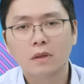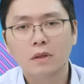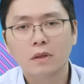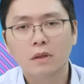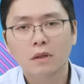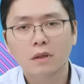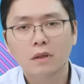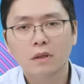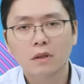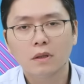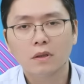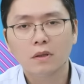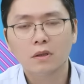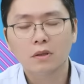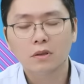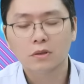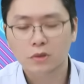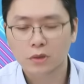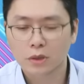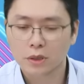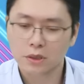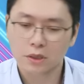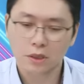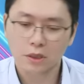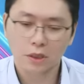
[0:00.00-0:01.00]
好，
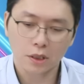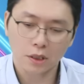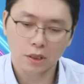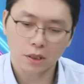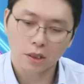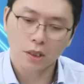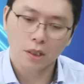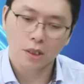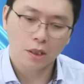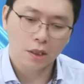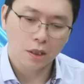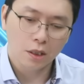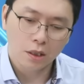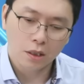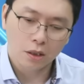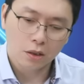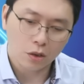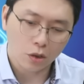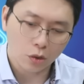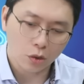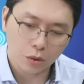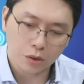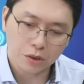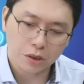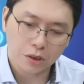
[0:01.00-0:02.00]
所以这个
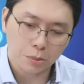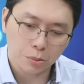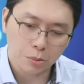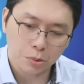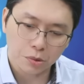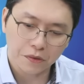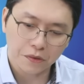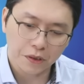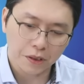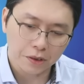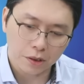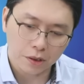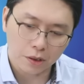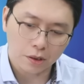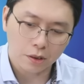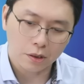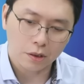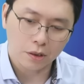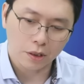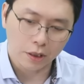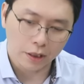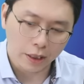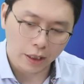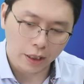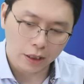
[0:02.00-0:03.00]
corus 部分
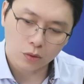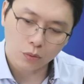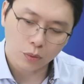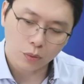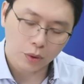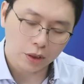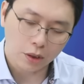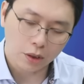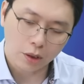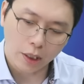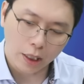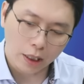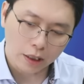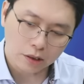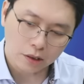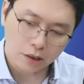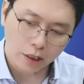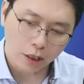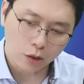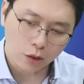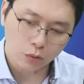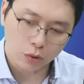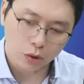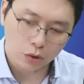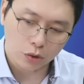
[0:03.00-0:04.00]
仍然是为仍然是台
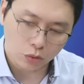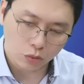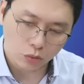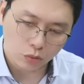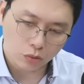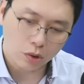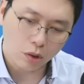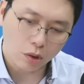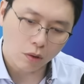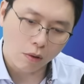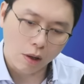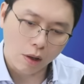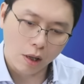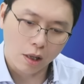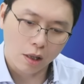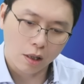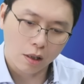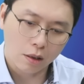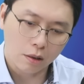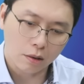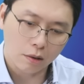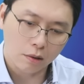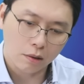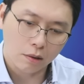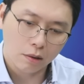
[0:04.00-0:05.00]
股的主轴啊，
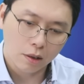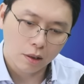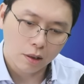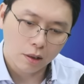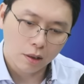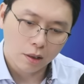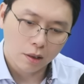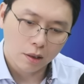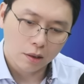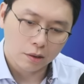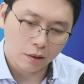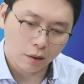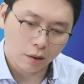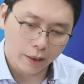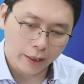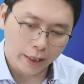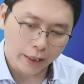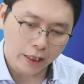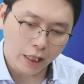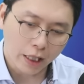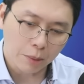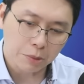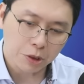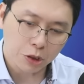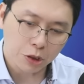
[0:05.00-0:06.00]
是，那两
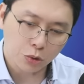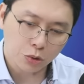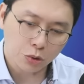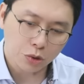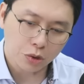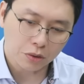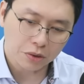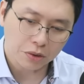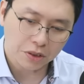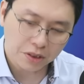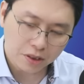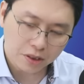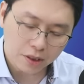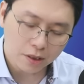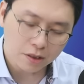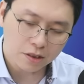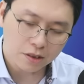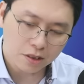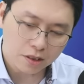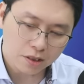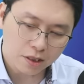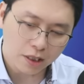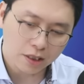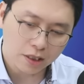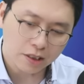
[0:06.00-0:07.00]
纳米需求甚
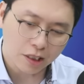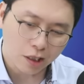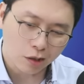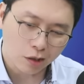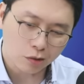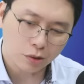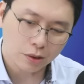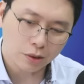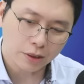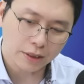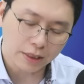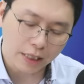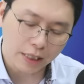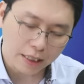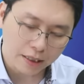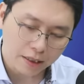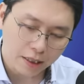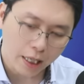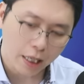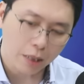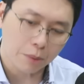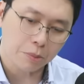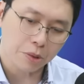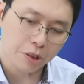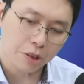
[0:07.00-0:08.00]
至更强于三
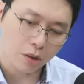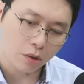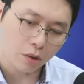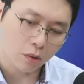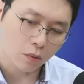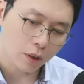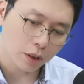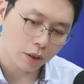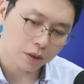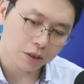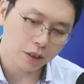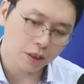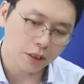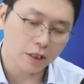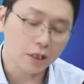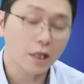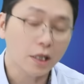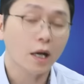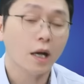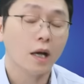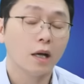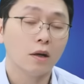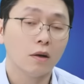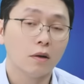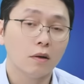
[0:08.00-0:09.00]
纳米哦，哇，这很厉
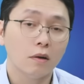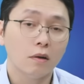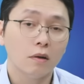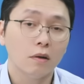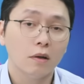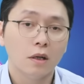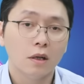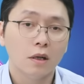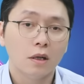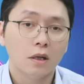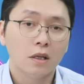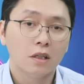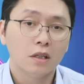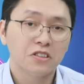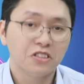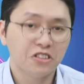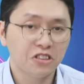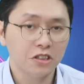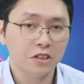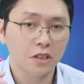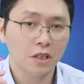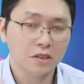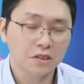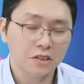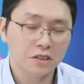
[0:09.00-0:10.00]
害哦。新
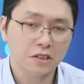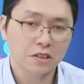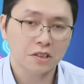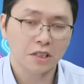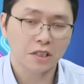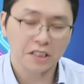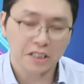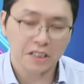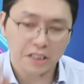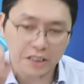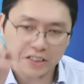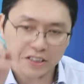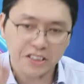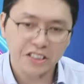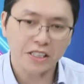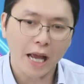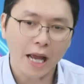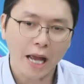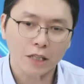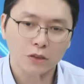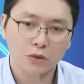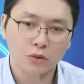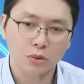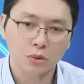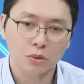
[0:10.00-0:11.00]
的制程一
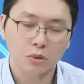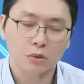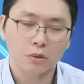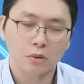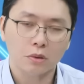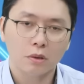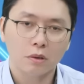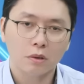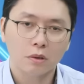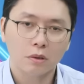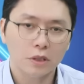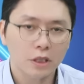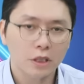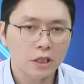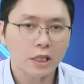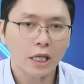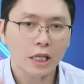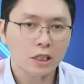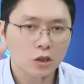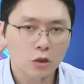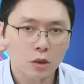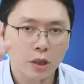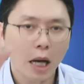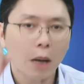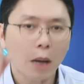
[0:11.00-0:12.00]
下去，订单
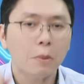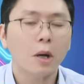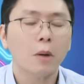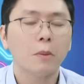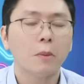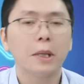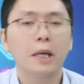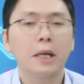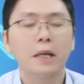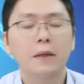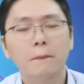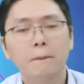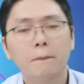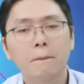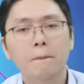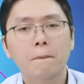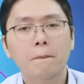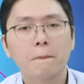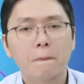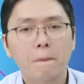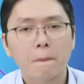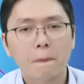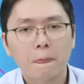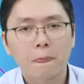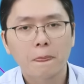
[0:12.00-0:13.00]
就大爆嘛。嗯，